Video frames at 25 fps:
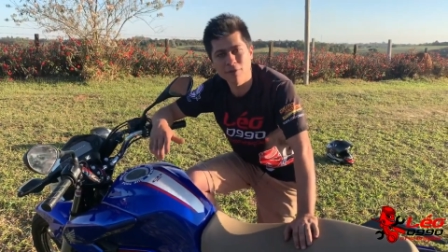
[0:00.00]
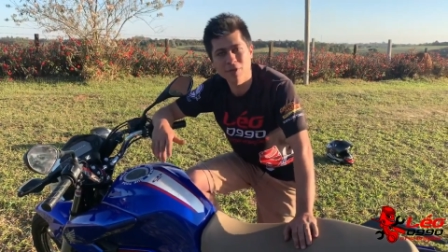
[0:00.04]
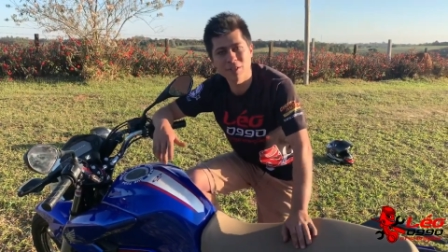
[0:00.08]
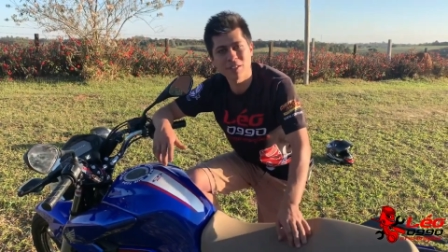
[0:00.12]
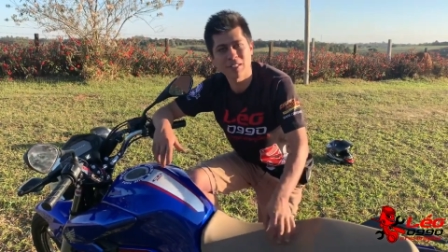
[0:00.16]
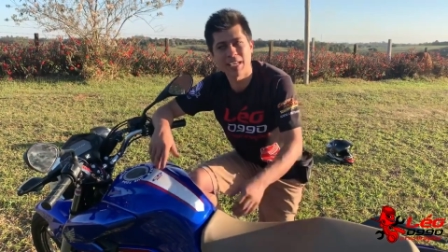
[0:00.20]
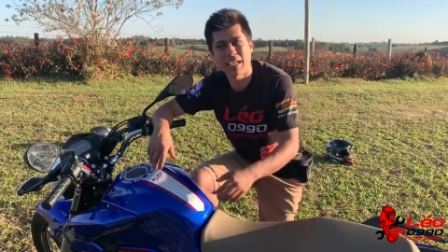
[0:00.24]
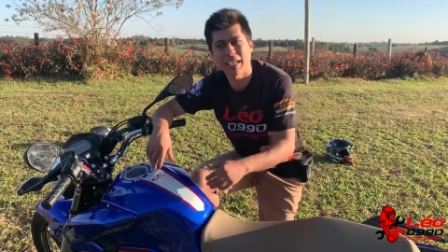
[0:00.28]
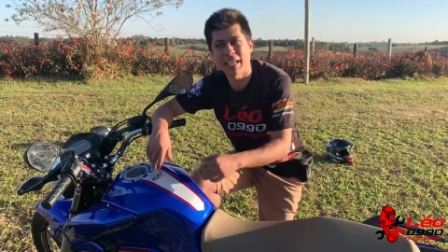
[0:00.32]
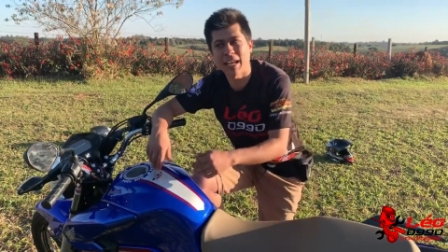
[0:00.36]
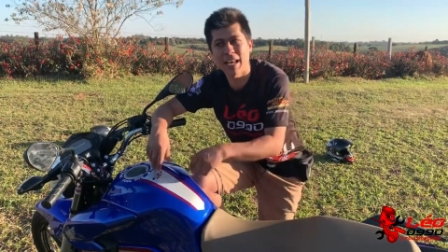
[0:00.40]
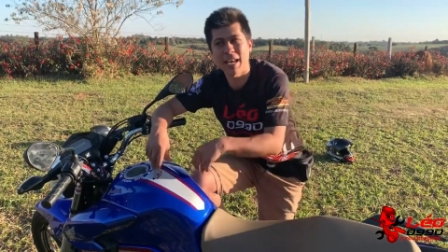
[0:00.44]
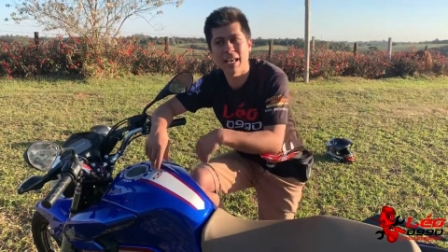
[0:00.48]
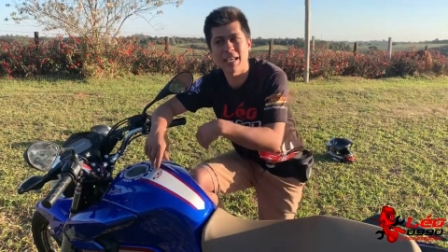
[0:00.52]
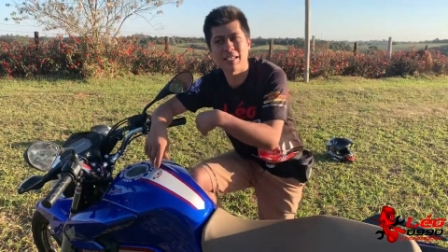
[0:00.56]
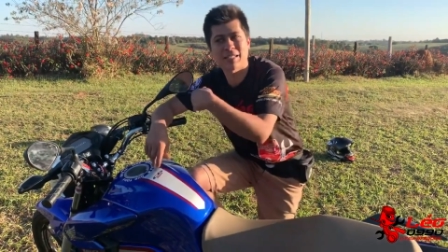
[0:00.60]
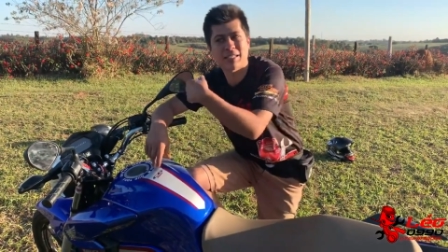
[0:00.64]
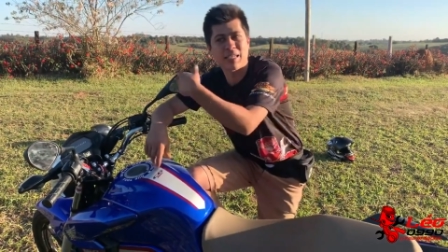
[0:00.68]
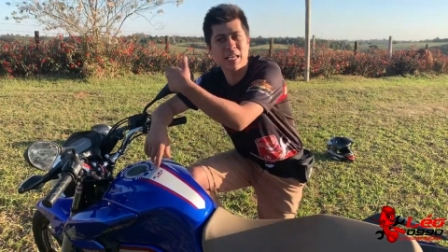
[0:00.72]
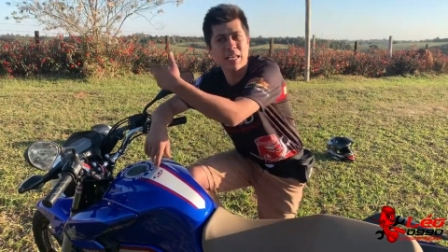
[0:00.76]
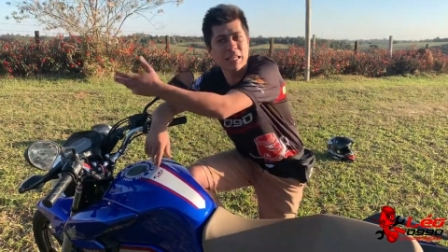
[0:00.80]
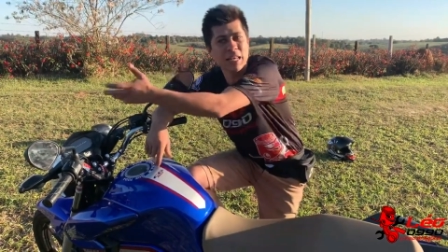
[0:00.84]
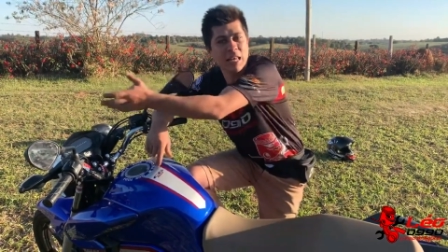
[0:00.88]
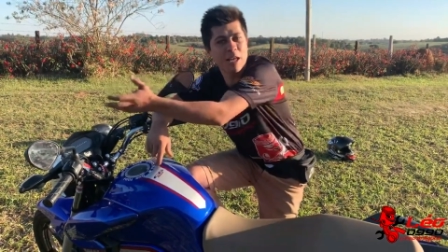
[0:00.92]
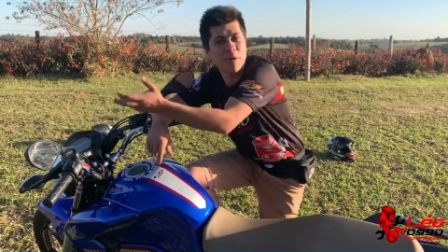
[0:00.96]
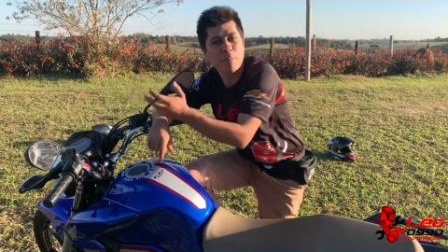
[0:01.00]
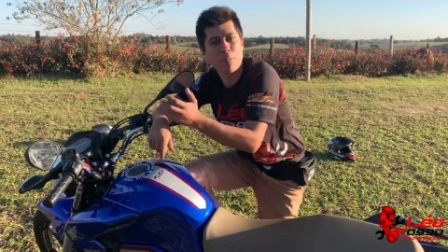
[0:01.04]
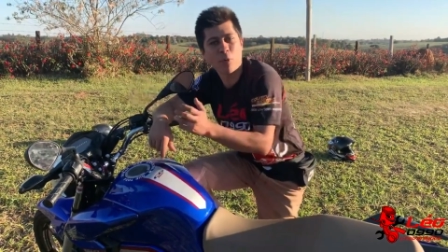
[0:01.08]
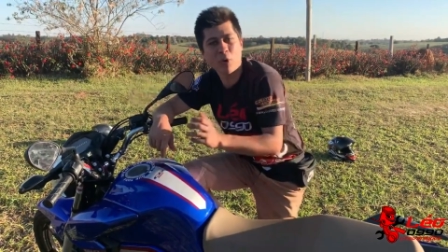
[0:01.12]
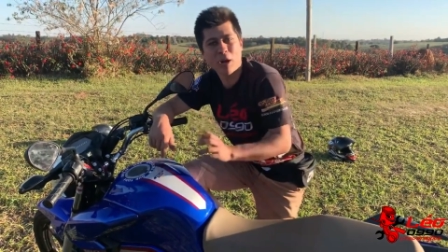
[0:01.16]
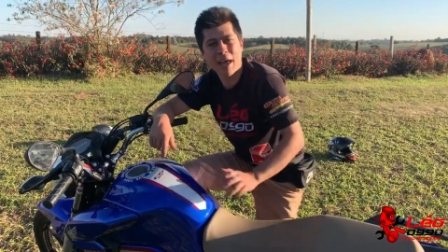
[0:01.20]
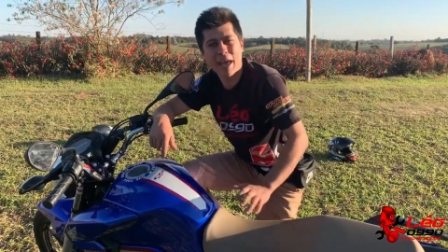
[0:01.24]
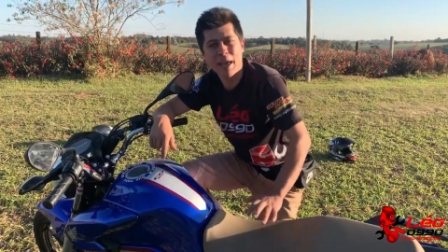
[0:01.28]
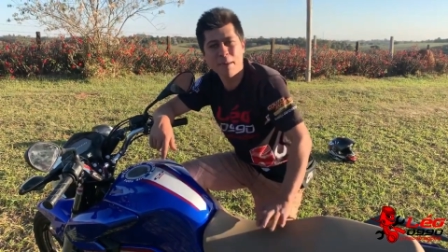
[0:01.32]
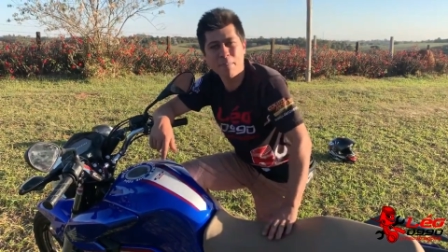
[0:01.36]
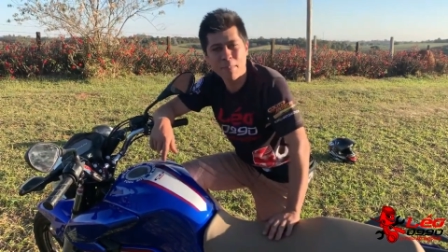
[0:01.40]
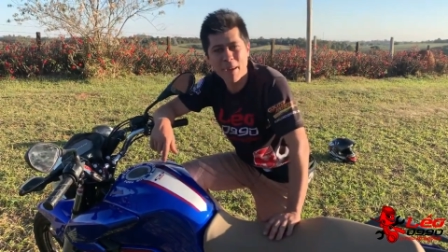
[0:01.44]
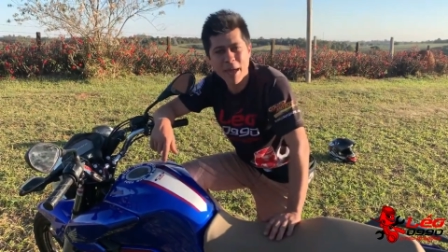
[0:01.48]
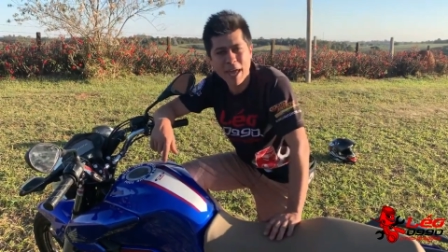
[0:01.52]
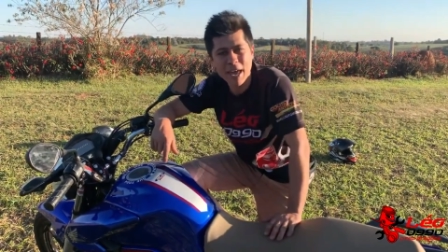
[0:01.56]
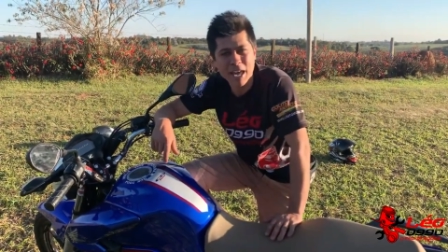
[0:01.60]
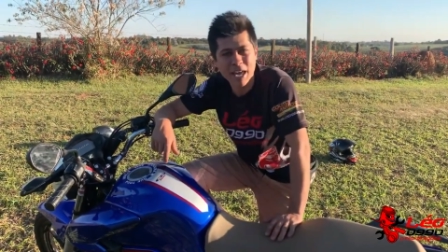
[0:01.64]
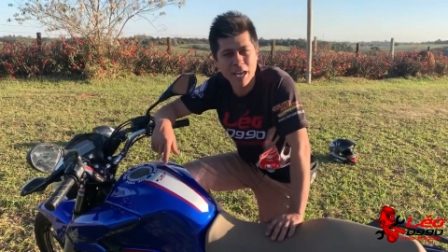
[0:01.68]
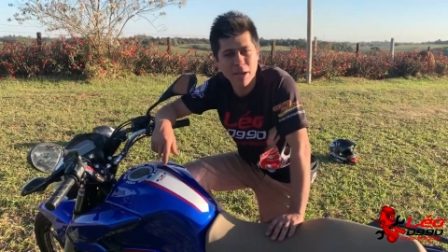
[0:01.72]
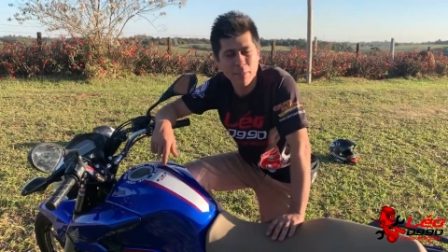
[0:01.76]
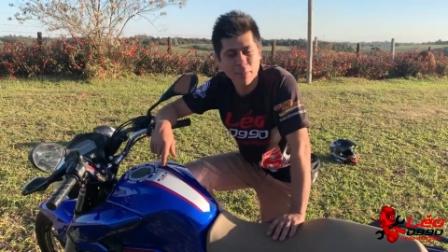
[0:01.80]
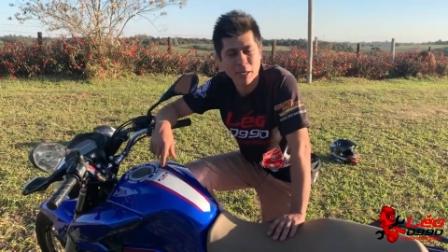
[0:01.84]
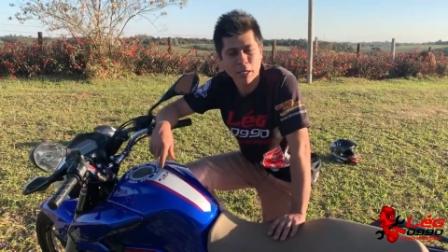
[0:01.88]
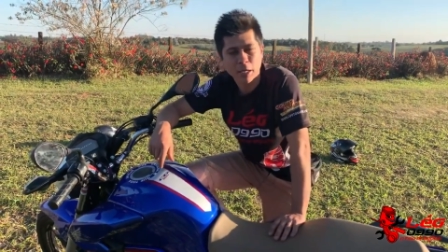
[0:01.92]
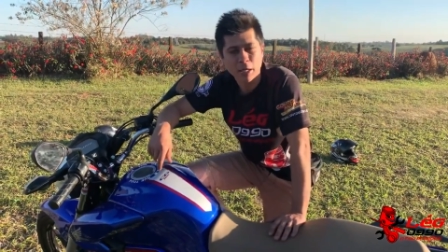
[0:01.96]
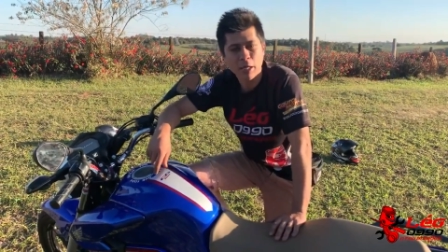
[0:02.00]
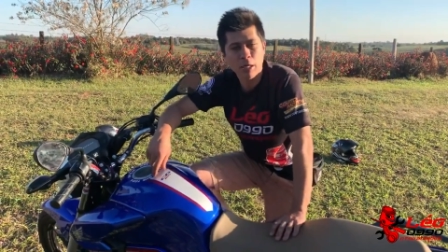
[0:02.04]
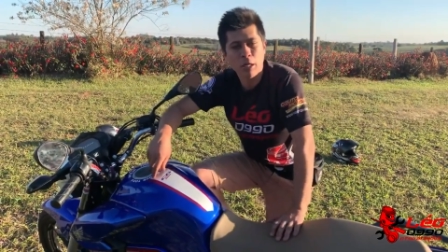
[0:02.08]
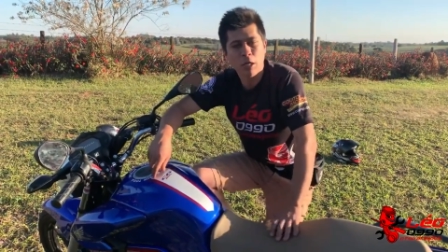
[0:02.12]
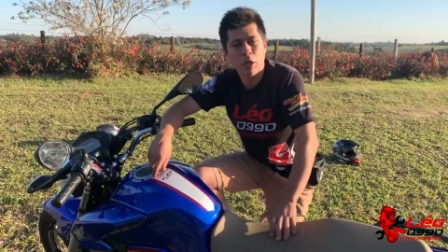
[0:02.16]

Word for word: você querer estender por RPM.